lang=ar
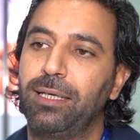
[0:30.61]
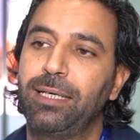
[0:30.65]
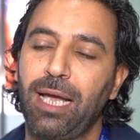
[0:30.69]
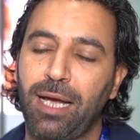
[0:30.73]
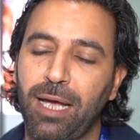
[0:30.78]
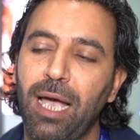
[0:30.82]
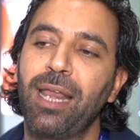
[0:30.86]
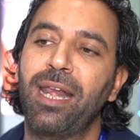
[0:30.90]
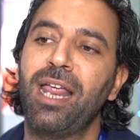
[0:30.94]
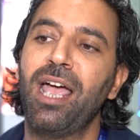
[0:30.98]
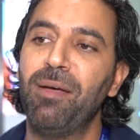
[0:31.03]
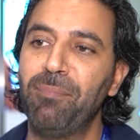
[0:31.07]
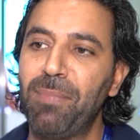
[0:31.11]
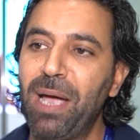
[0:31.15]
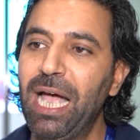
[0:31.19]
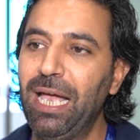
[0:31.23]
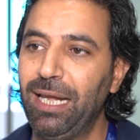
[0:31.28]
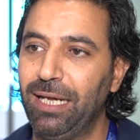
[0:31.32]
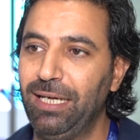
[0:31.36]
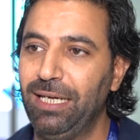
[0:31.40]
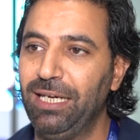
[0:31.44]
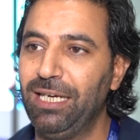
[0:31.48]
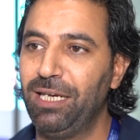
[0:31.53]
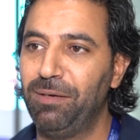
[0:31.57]
كقناه
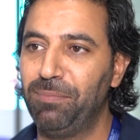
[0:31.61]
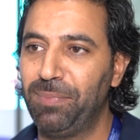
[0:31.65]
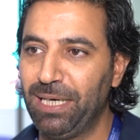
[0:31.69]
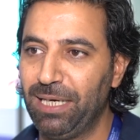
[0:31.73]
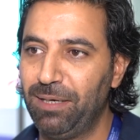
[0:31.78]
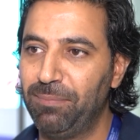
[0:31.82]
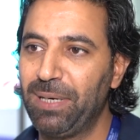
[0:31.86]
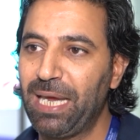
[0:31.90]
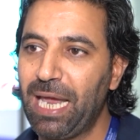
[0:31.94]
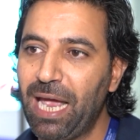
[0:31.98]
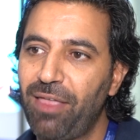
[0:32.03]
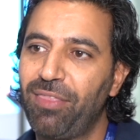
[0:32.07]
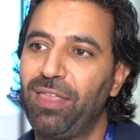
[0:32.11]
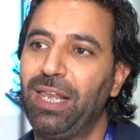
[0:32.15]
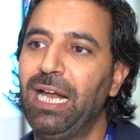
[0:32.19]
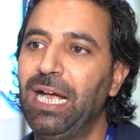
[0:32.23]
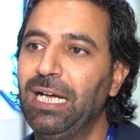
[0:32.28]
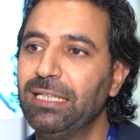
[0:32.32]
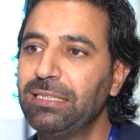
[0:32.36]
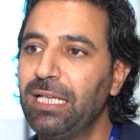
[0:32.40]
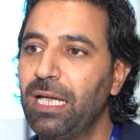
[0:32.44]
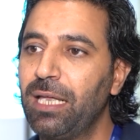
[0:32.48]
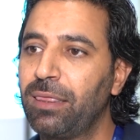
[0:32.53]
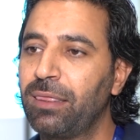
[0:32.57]
محليه بهذا
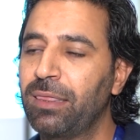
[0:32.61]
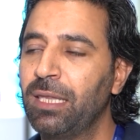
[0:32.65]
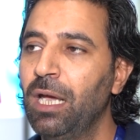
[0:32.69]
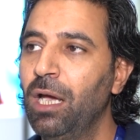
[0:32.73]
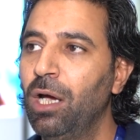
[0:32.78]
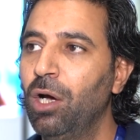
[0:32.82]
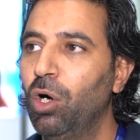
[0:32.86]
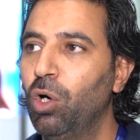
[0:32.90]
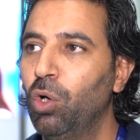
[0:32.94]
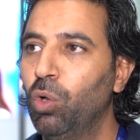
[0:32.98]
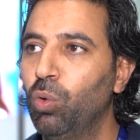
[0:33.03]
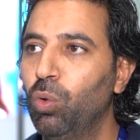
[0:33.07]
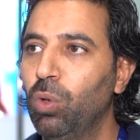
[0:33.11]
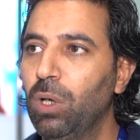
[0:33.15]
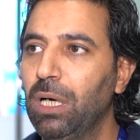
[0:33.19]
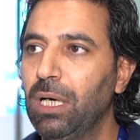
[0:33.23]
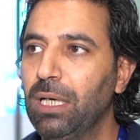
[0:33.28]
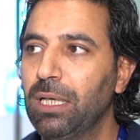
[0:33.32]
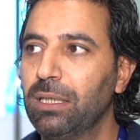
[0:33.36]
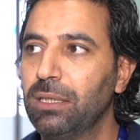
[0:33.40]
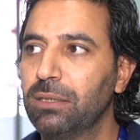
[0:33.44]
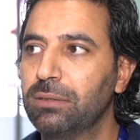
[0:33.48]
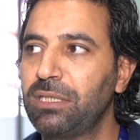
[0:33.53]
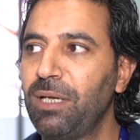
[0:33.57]
الحدث
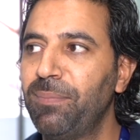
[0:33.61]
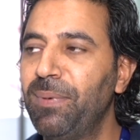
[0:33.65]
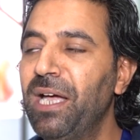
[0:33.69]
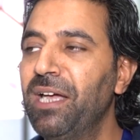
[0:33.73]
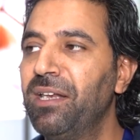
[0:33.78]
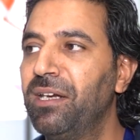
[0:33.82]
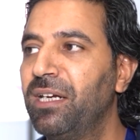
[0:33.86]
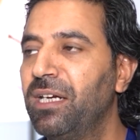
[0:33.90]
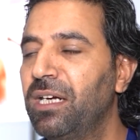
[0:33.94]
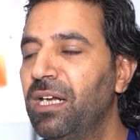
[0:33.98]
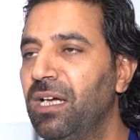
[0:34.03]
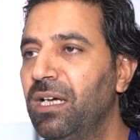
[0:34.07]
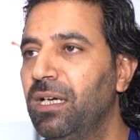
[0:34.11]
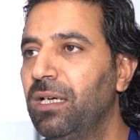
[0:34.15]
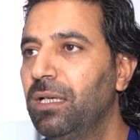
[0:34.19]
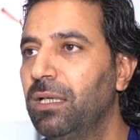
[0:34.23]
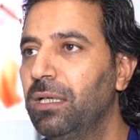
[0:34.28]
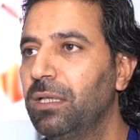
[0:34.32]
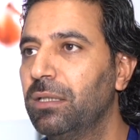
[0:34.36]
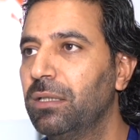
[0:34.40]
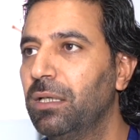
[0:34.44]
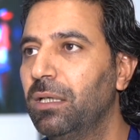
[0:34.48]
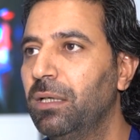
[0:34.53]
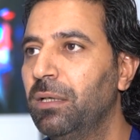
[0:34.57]
وطبعا
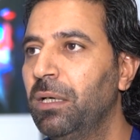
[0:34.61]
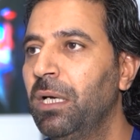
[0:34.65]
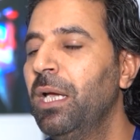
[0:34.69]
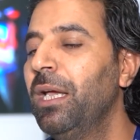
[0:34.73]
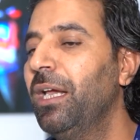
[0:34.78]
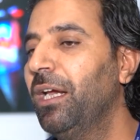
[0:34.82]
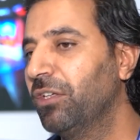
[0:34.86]
آه،